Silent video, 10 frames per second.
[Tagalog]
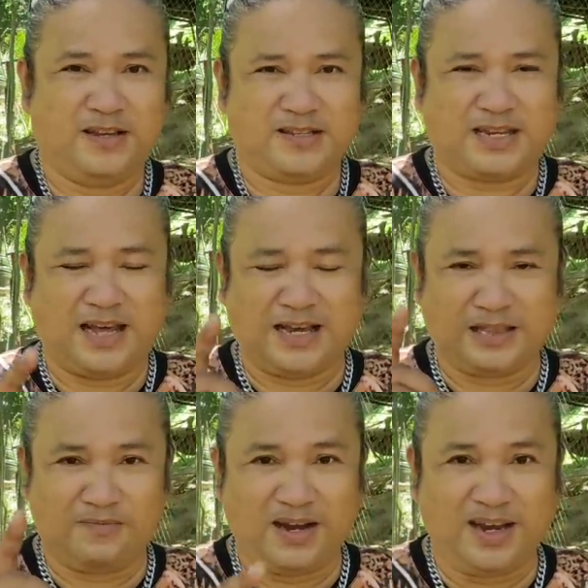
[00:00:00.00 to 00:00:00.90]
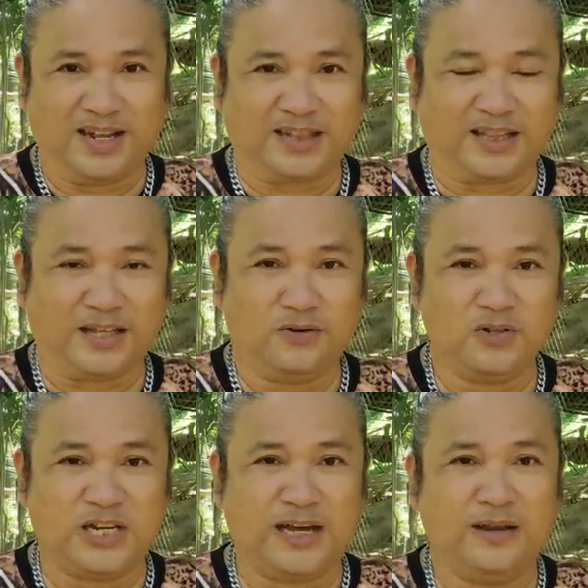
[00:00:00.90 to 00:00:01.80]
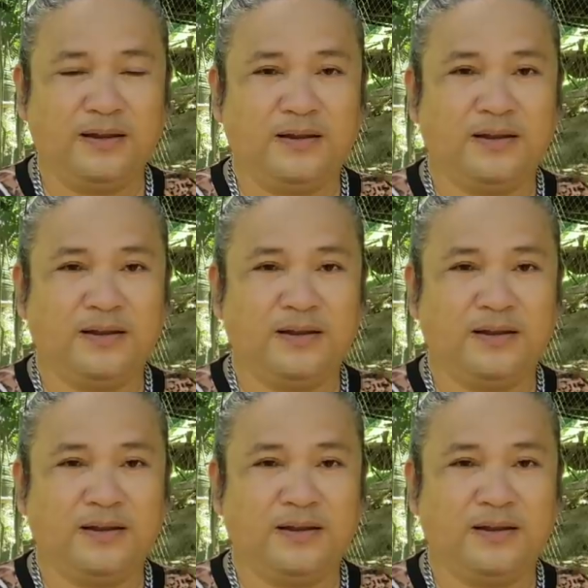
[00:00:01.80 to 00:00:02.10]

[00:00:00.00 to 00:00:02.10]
Sa lahat ng mga nagtatanong dyan